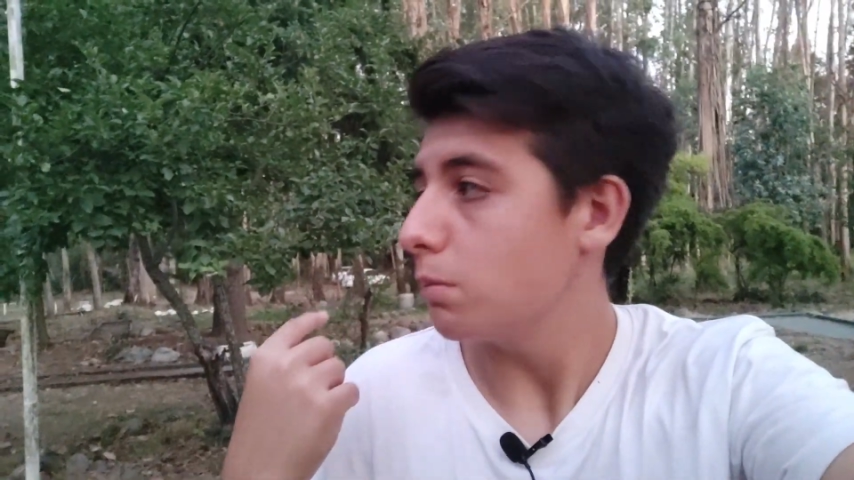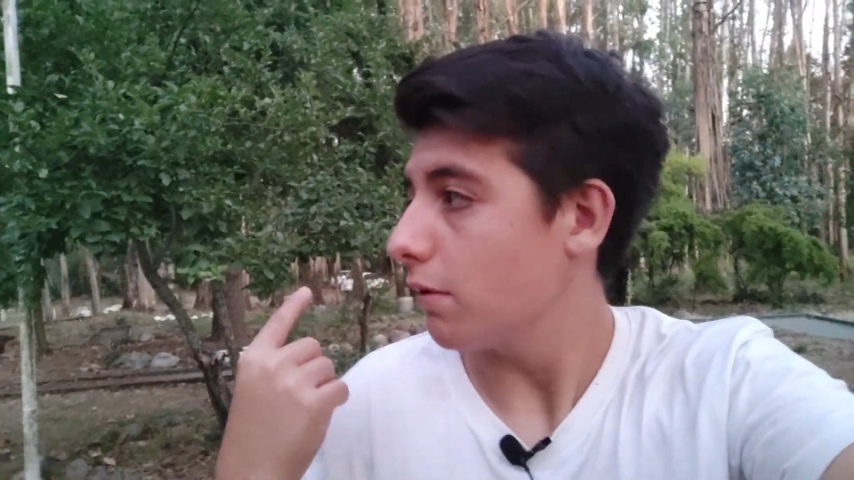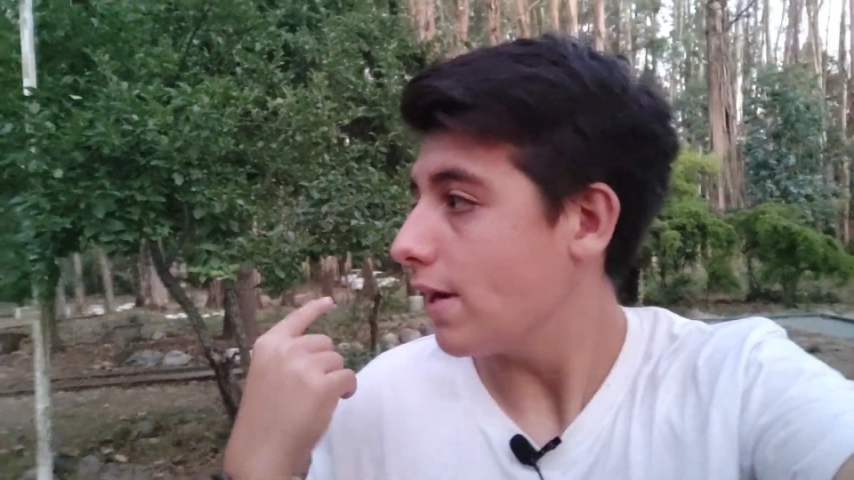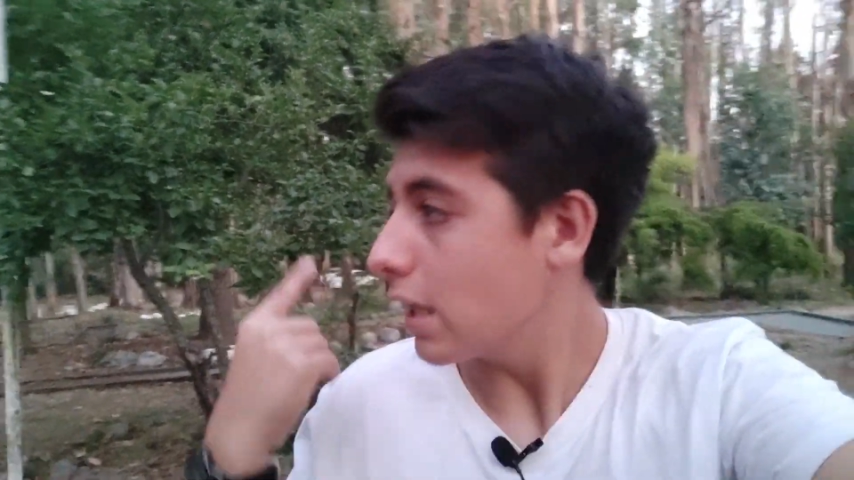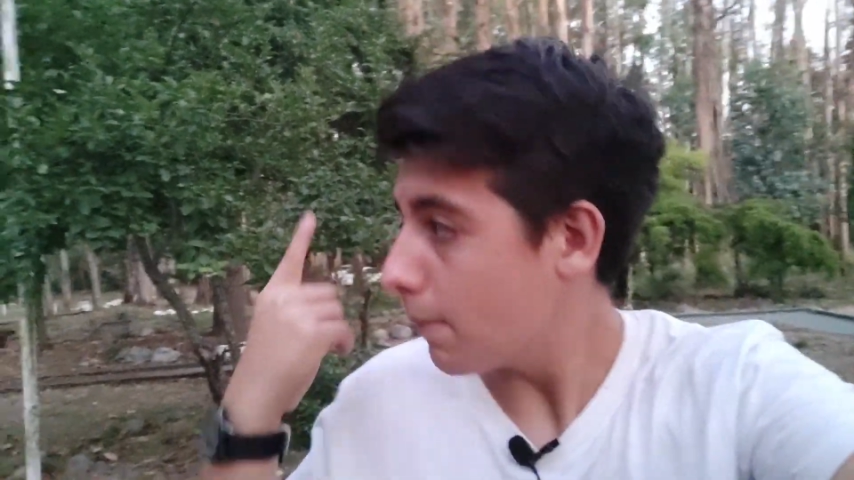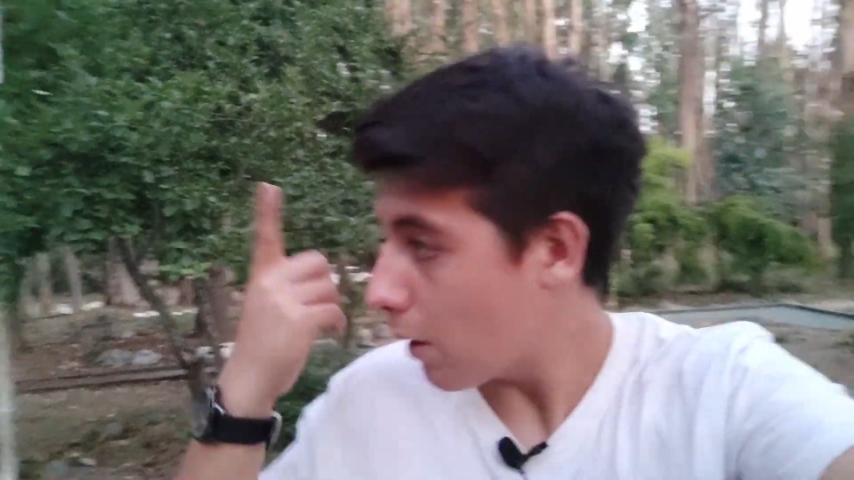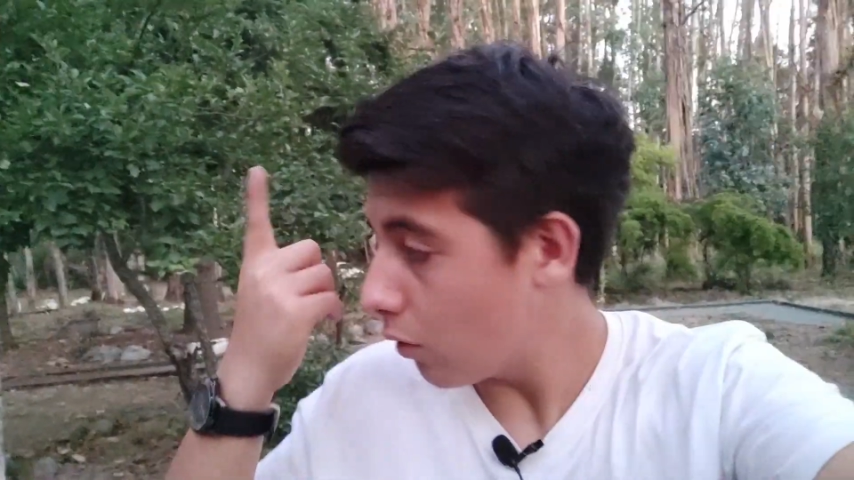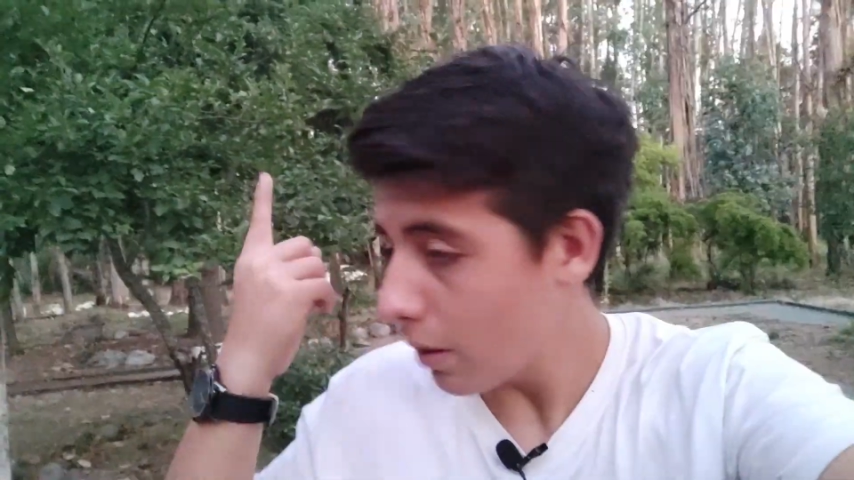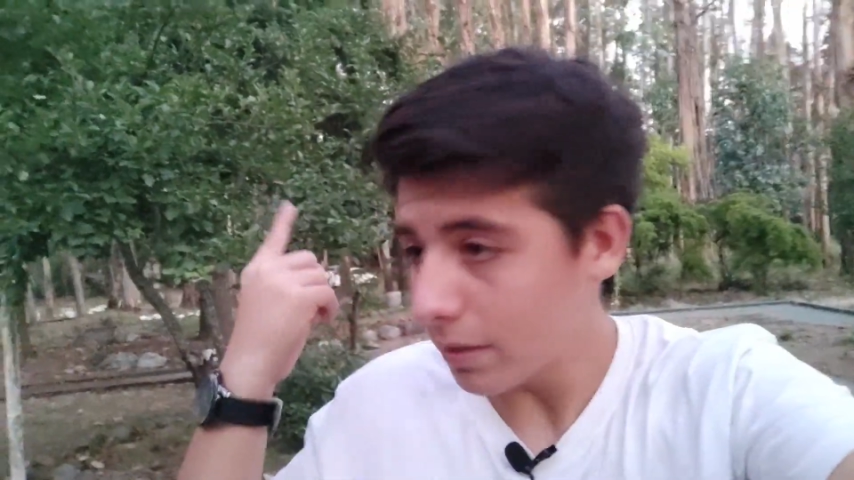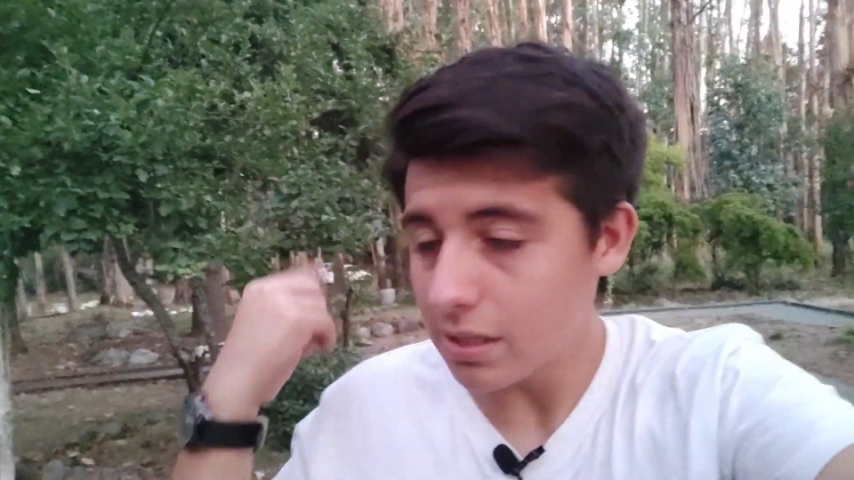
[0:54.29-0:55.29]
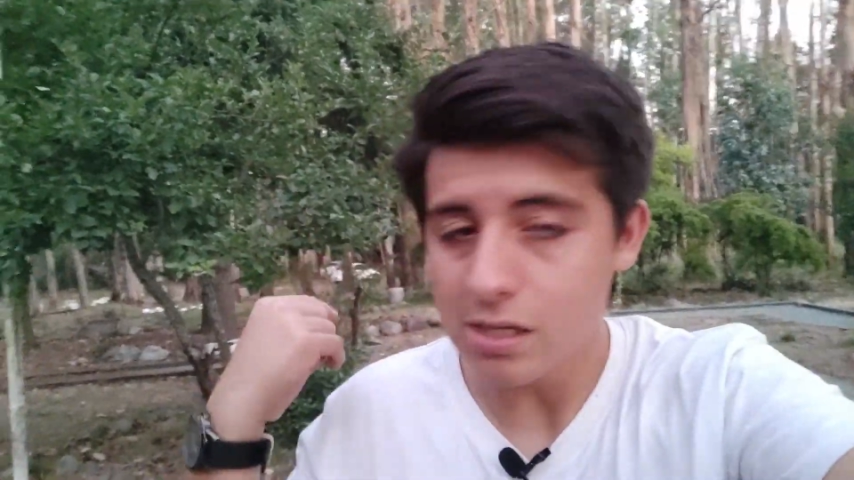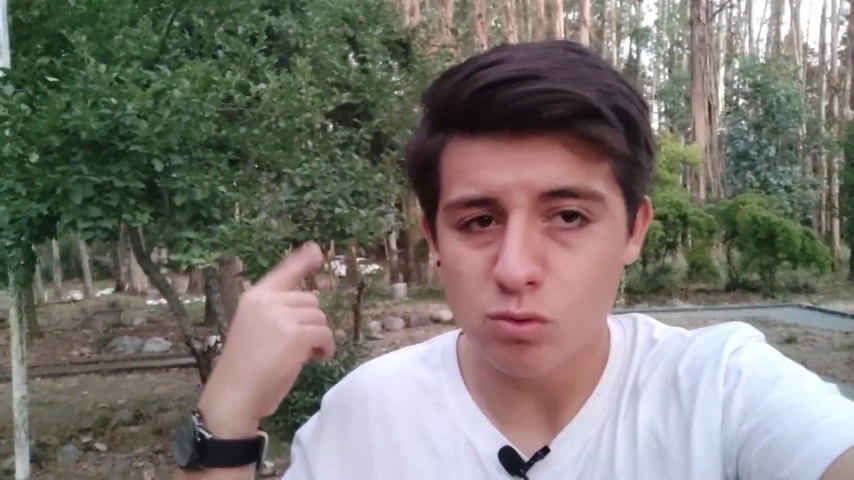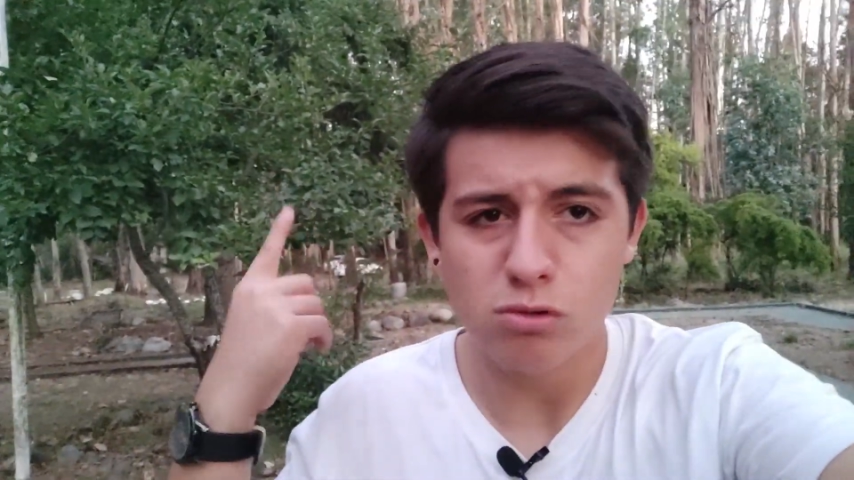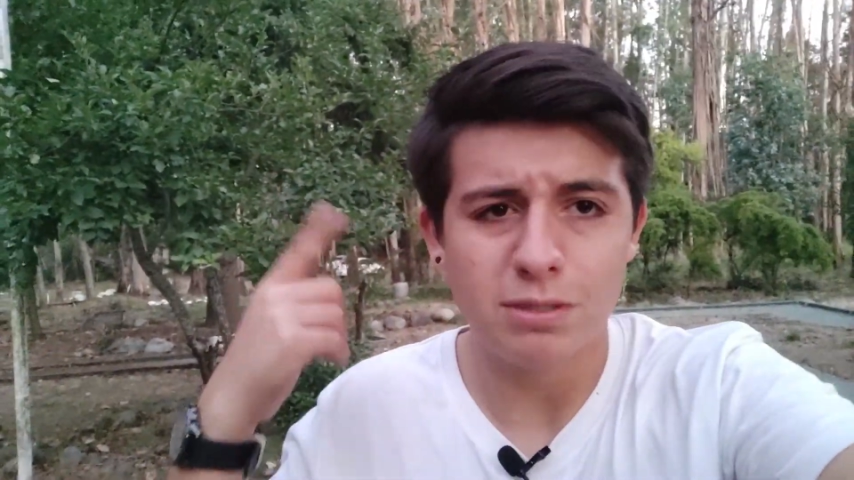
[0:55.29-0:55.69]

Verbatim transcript: siempre ven, que me hago en la pantalla azul,